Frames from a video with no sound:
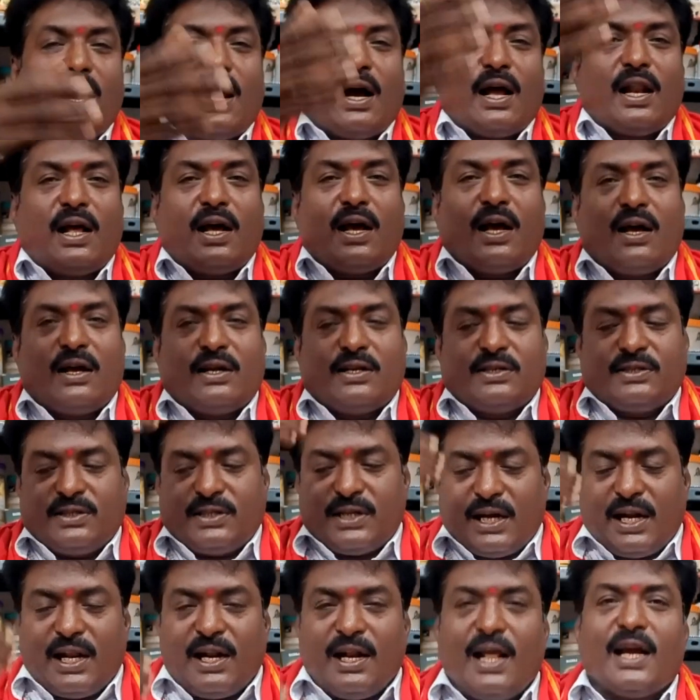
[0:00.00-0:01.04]
అలా
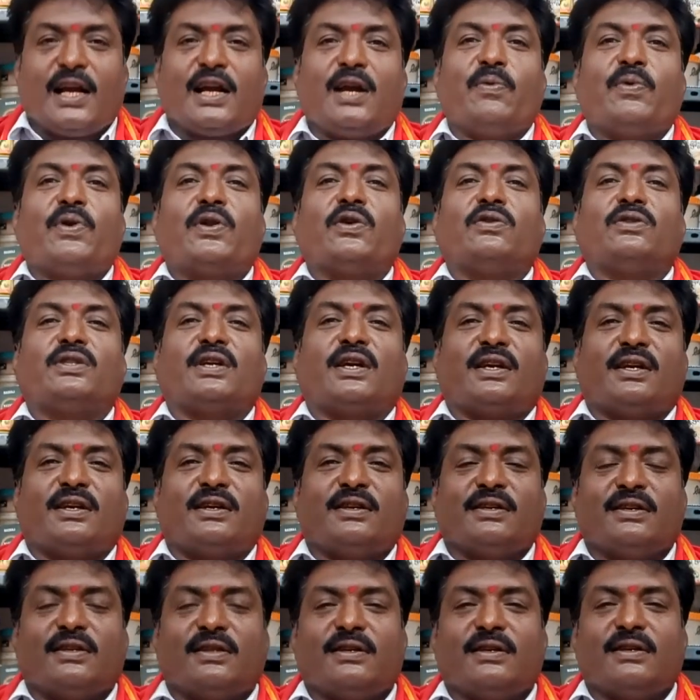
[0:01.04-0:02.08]
జడల్లాగా పెరుగుతాయి
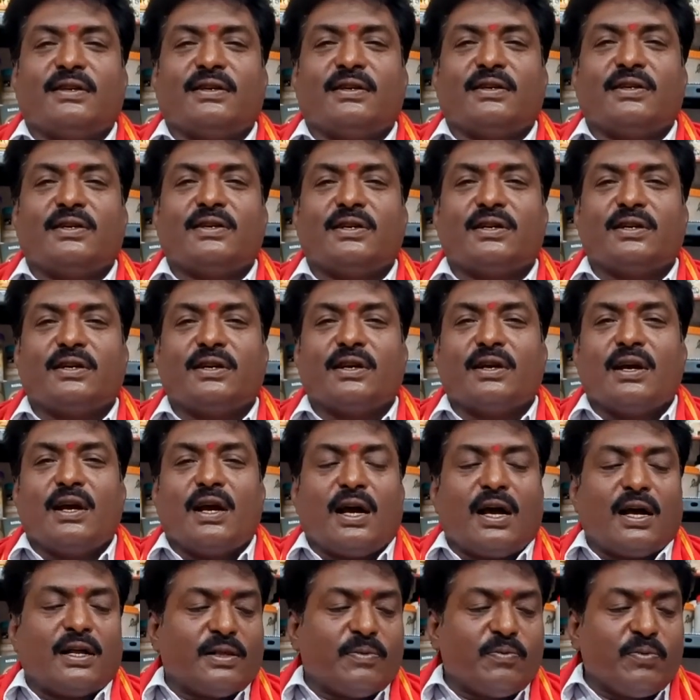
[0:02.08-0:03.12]

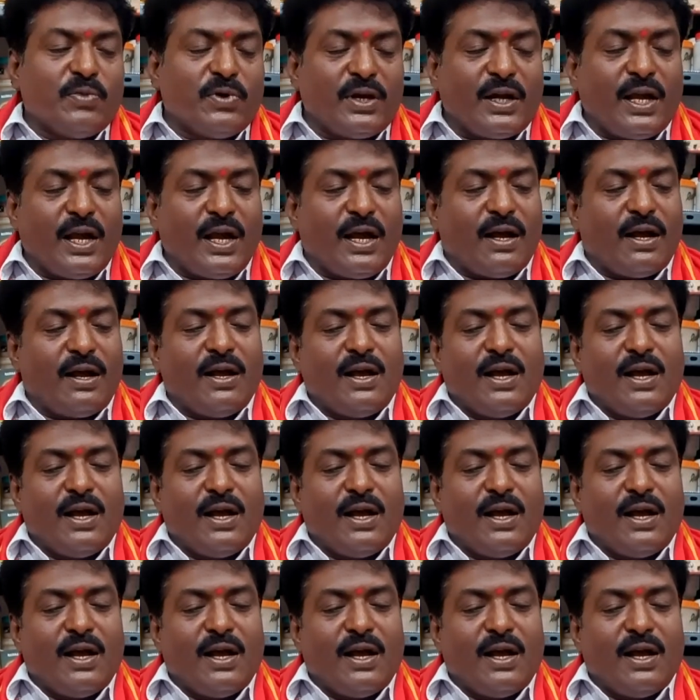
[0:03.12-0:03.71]
ముంగా